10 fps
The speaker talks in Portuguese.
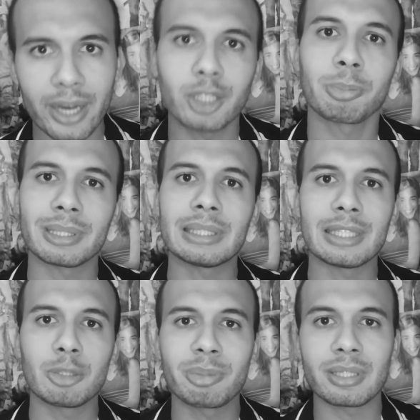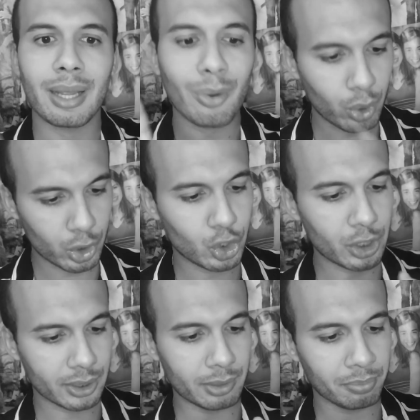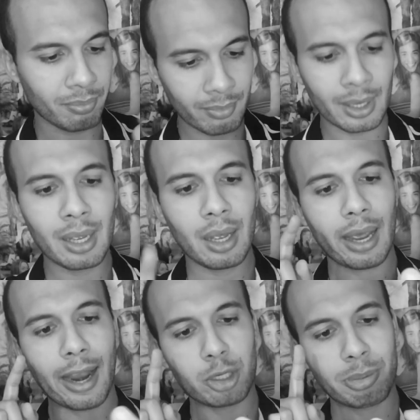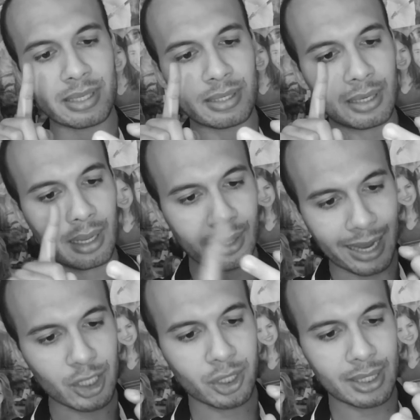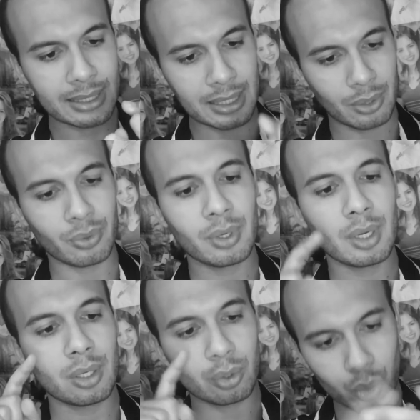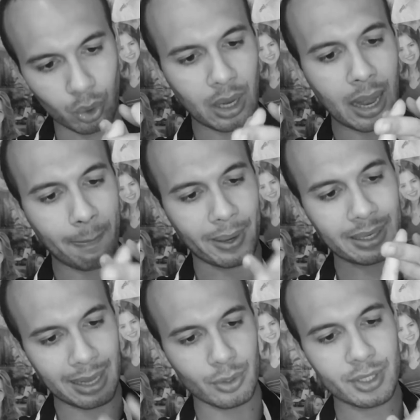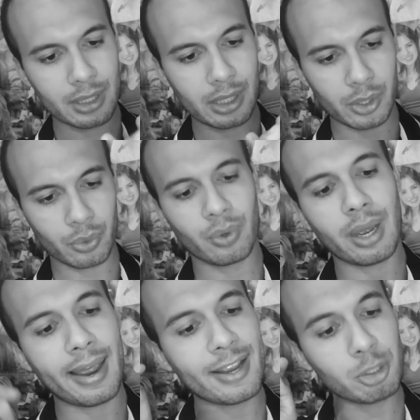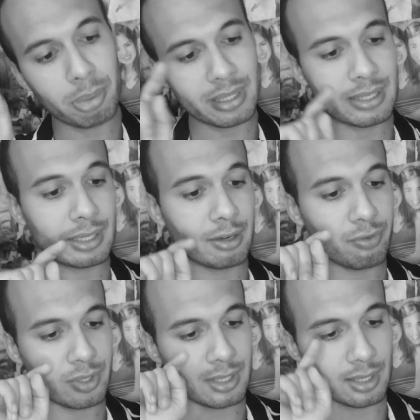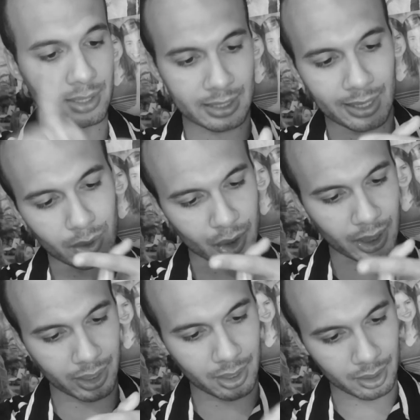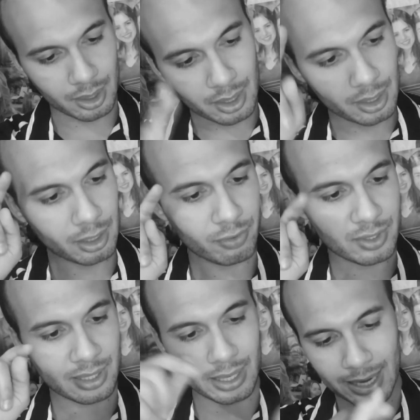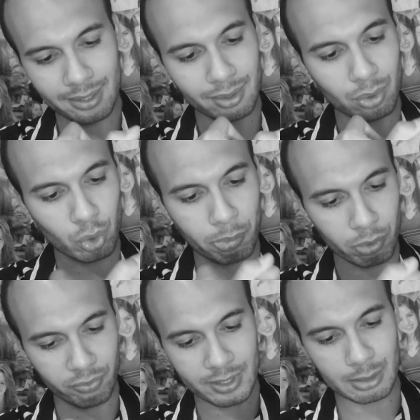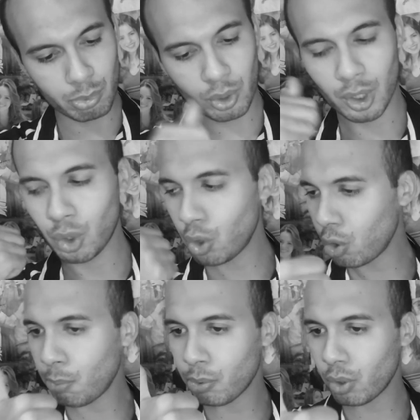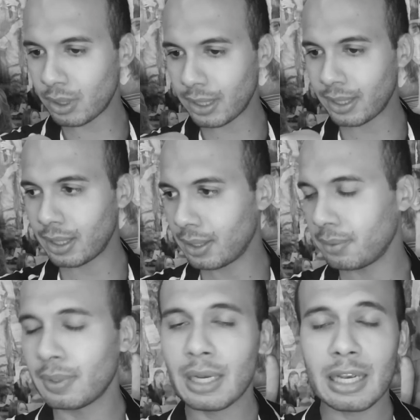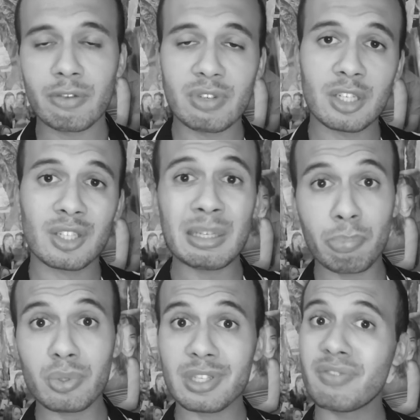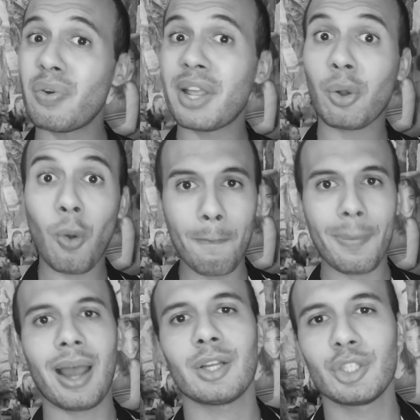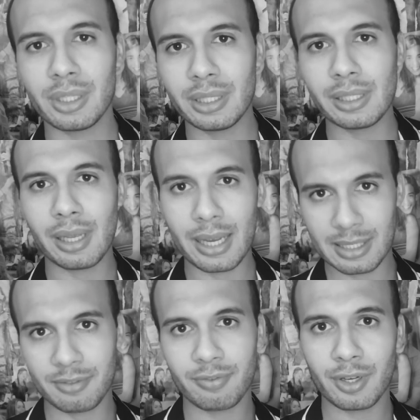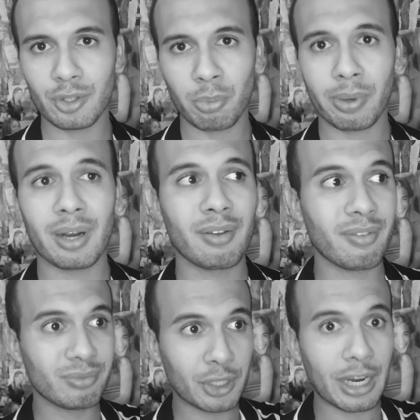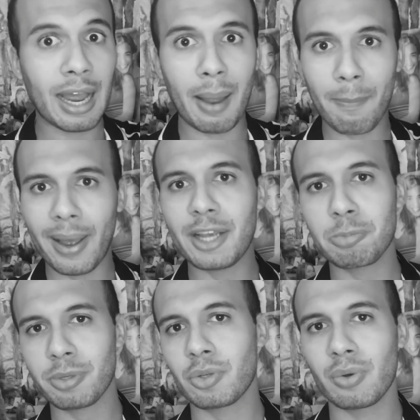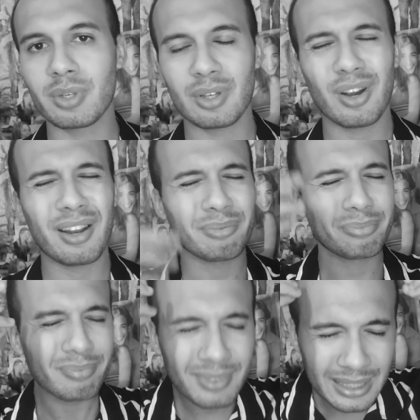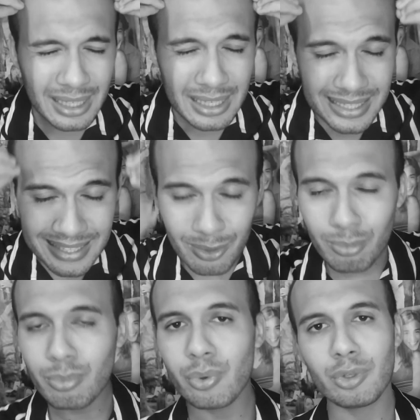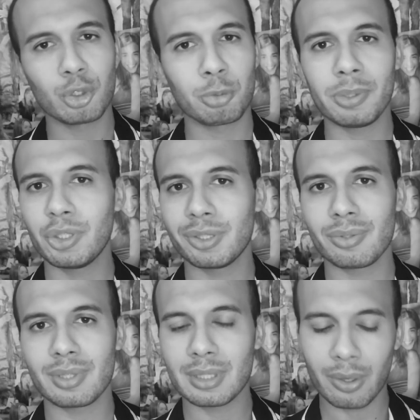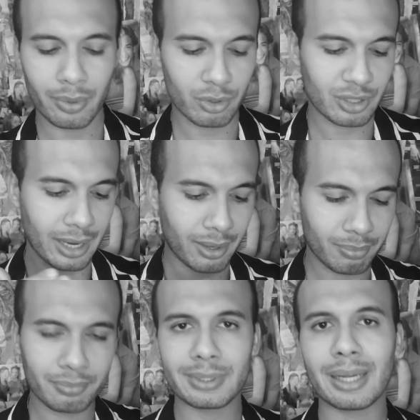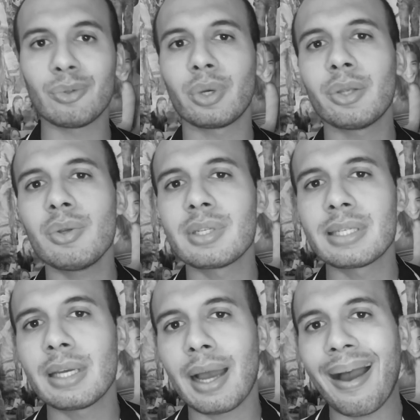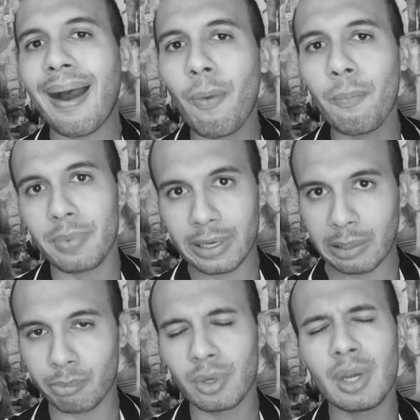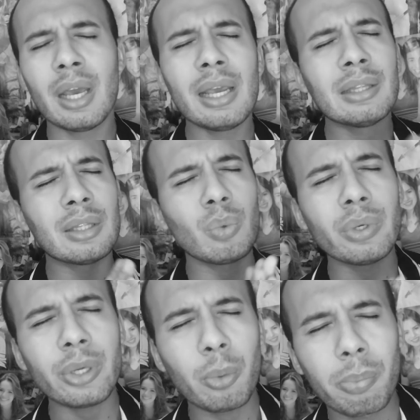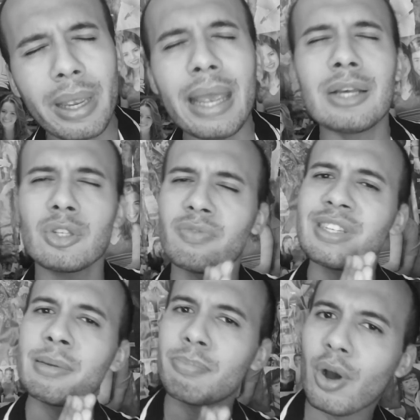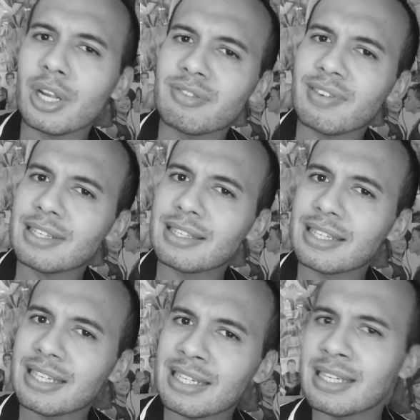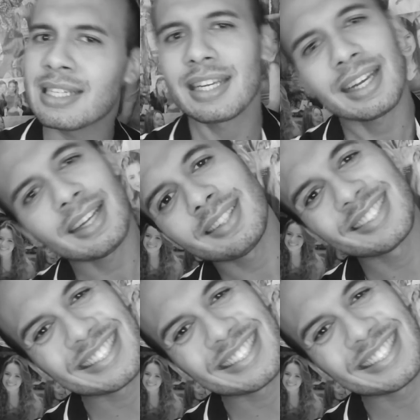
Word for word: que a gente precisa, a gente precisa da curtida, a gente precisa da inscrição, do apertar o sininho, a gente precisa que você siga no Instagram, que você entre no grupo no Facebook, no grupo no Telegram, que você, se possível, ainda compartilhe esse vídeo para ele chegar a mais pessoas. Olha, são muitos pedidos, então eu já tento reduzir ao mínimo. Então, o que eu penso, você pode fazer, né?